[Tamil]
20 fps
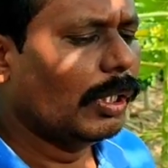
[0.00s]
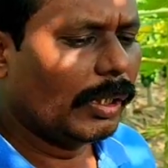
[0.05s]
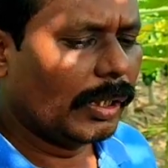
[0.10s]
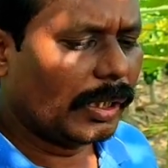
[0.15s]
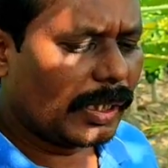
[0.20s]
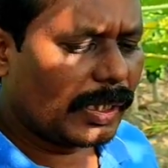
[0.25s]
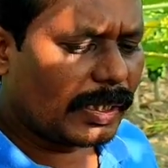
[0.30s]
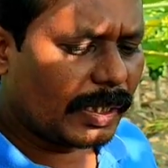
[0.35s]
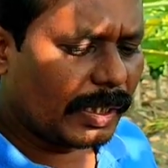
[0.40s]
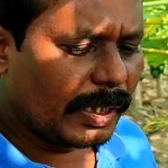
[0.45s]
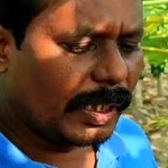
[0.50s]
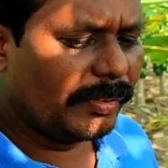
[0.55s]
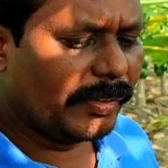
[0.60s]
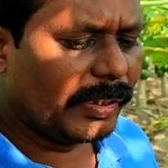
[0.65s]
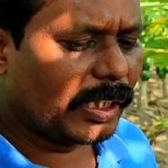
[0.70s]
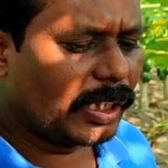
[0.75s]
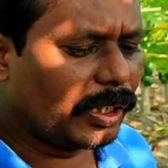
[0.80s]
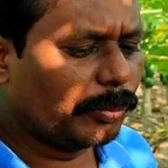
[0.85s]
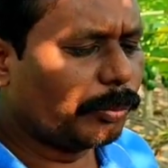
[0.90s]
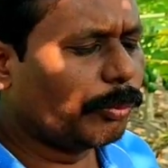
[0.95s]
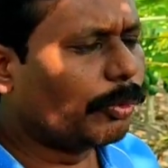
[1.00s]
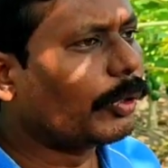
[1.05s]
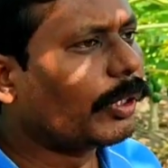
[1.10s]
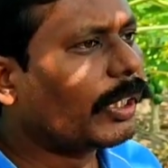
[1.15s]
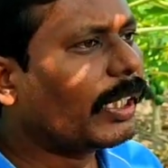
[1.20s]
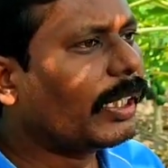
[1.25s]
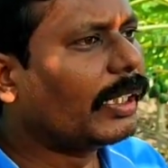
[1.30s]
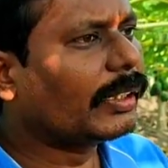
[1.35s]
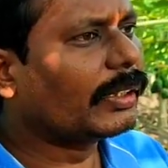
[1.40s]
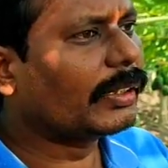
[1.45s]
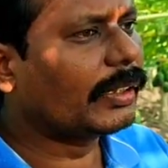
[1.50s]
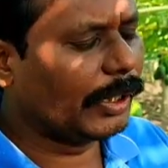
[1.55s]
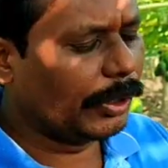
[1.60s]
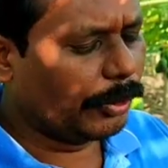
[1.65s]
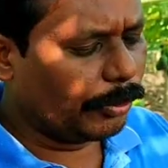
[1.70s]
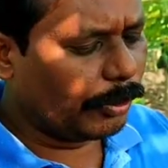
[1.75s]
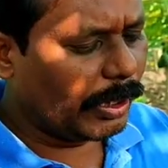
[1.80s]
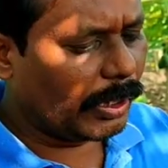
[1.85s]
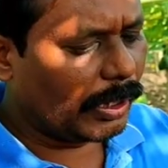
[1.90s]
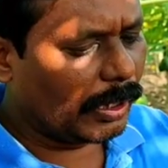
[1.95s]
நீங்கள் செடி வைக்கும்போதே
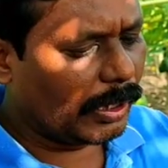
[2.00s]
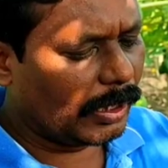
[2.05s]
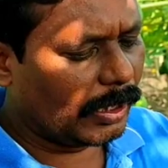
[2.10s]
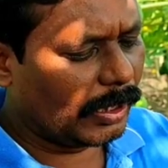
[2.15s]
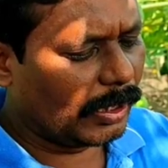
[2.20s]
செடியுடைய